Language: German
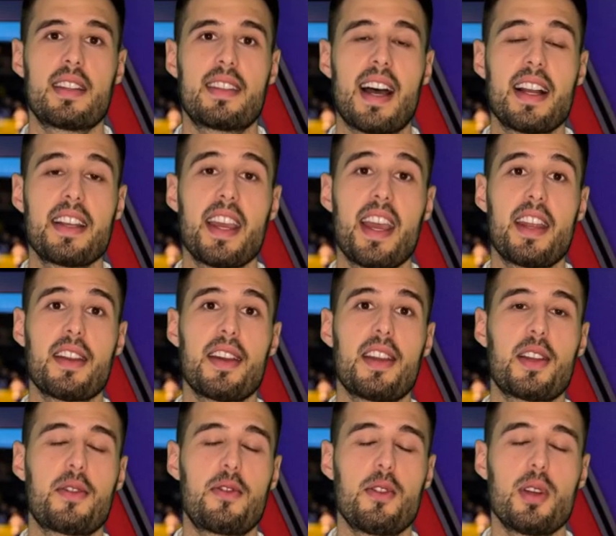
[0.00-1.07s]
Danke,
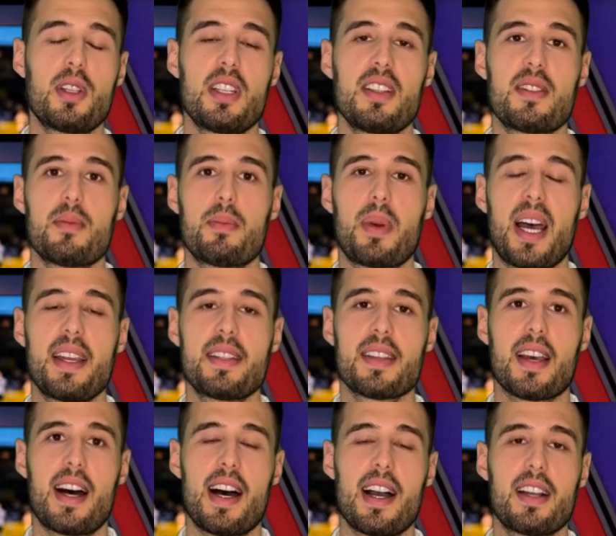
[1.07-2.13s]
Henrik, für diesen
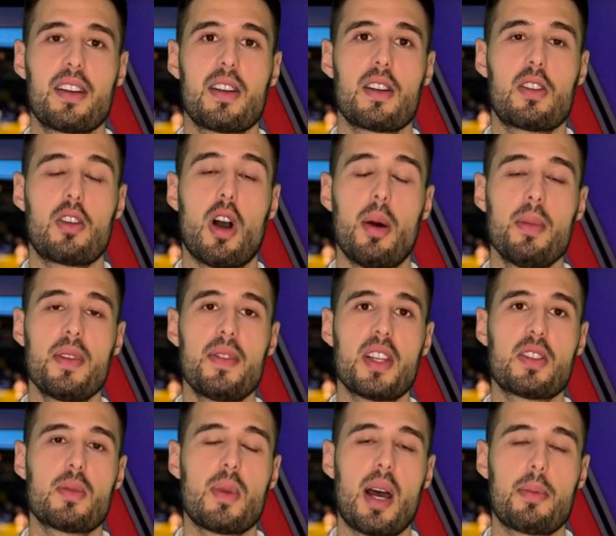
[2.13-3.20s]
Beitrag. Kommen
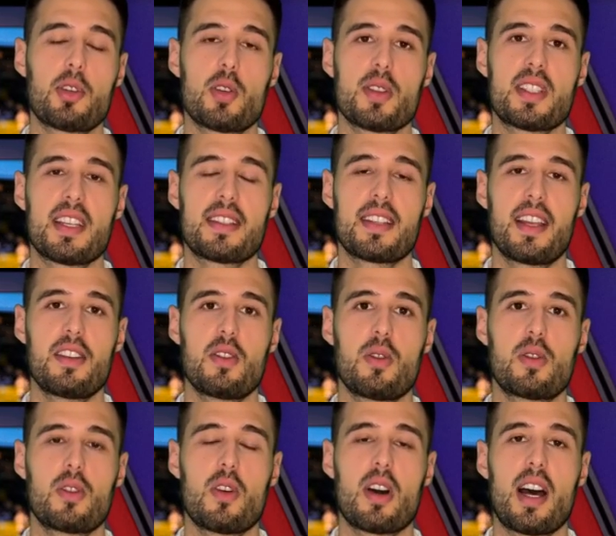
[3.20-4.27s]
wir zum Abschluss der
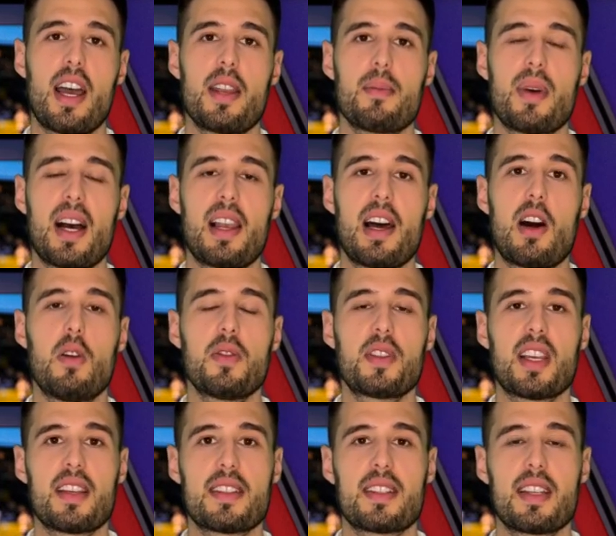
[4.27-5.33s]
Sendung noch einmal auf
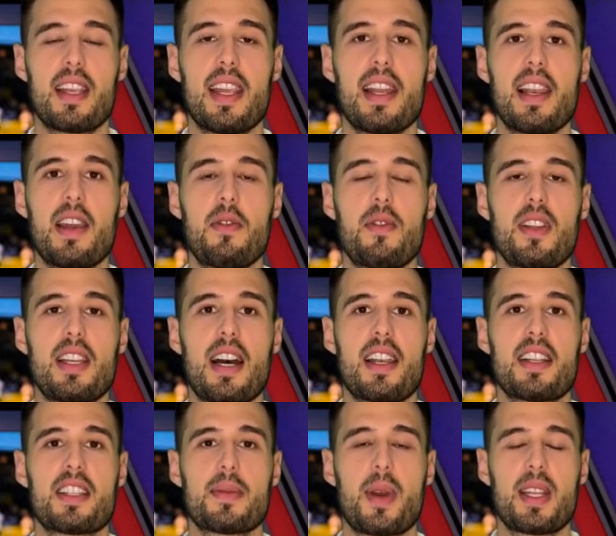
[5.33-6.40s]
das
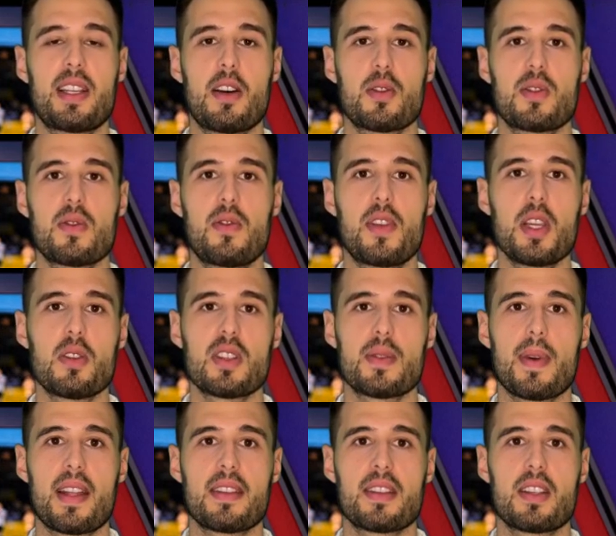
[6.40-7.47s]
ELF-Finale
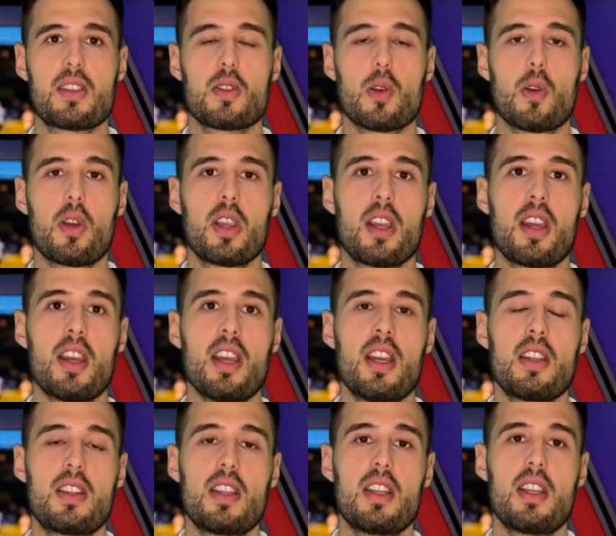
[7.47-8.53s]
2024 zurück.
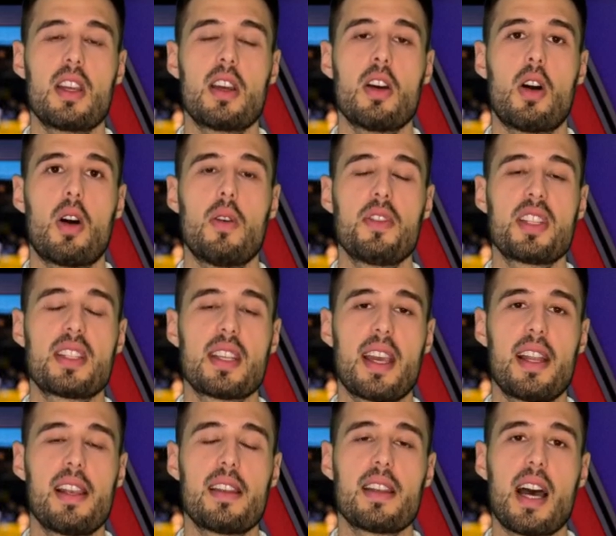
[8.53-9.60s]
Die
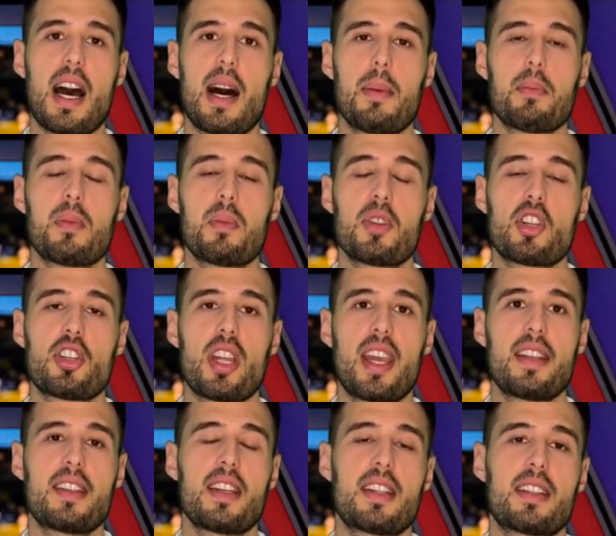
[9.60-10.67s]
Offiziellen haben
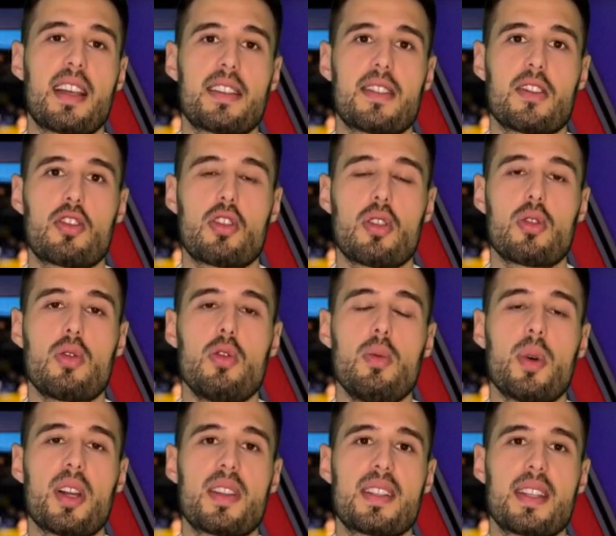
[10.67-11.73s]
bestätigt, dass es schon
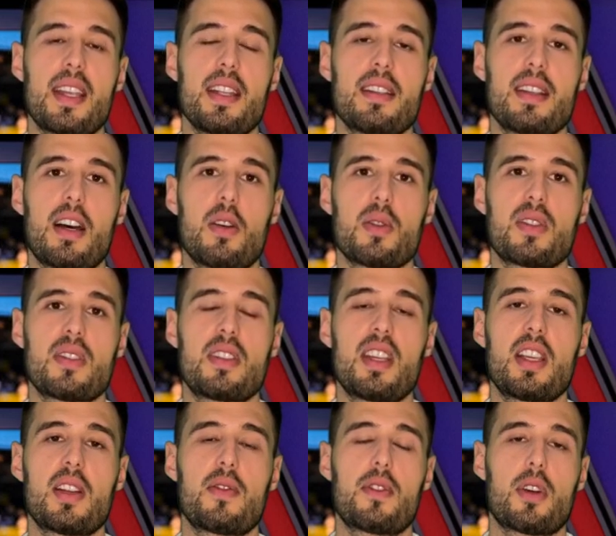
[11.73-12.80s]
über 10.000
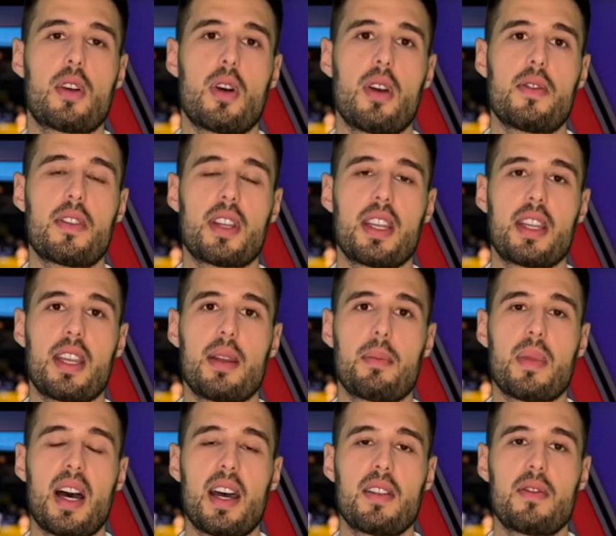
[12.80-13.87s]
Ticketverkäufe
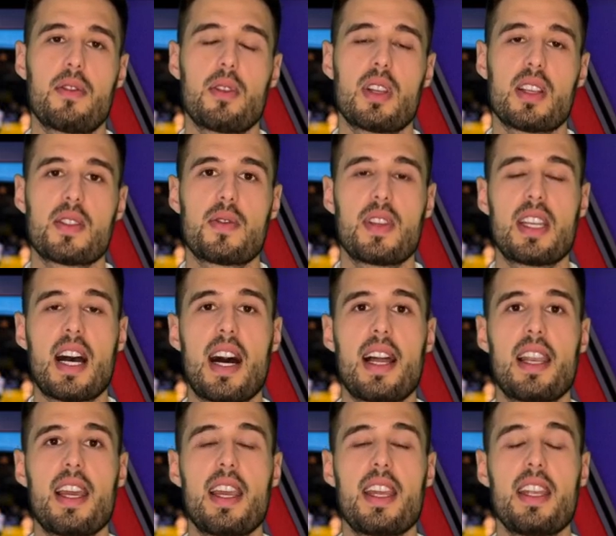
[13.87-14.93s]
gegeben hat für das
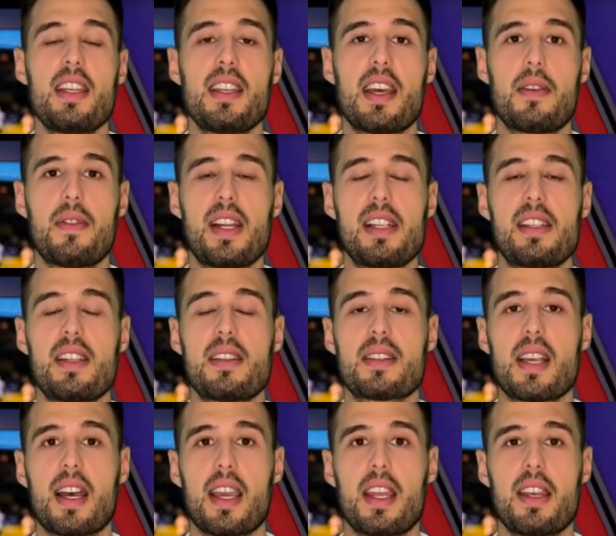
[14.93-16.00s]
Finale in der
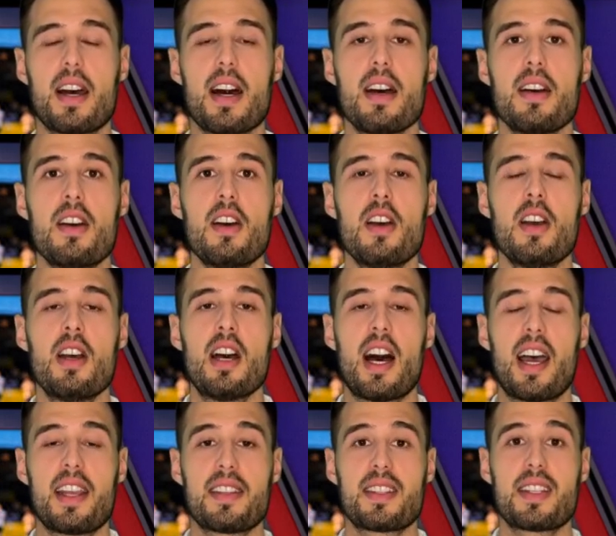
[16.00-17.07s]
Weltins Arena.
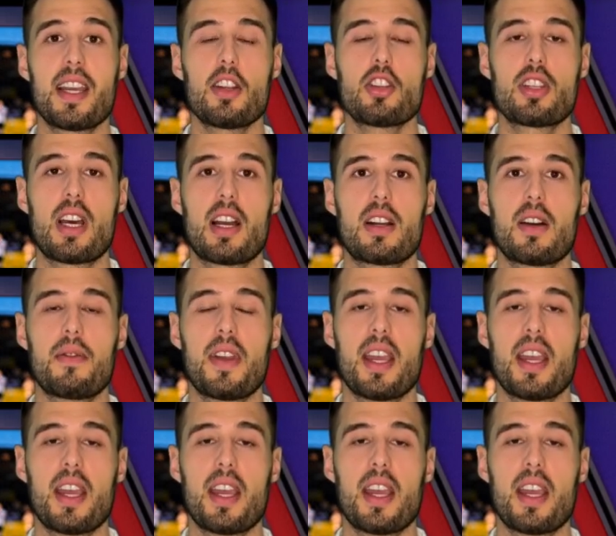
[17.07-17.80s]
Ein sehr starker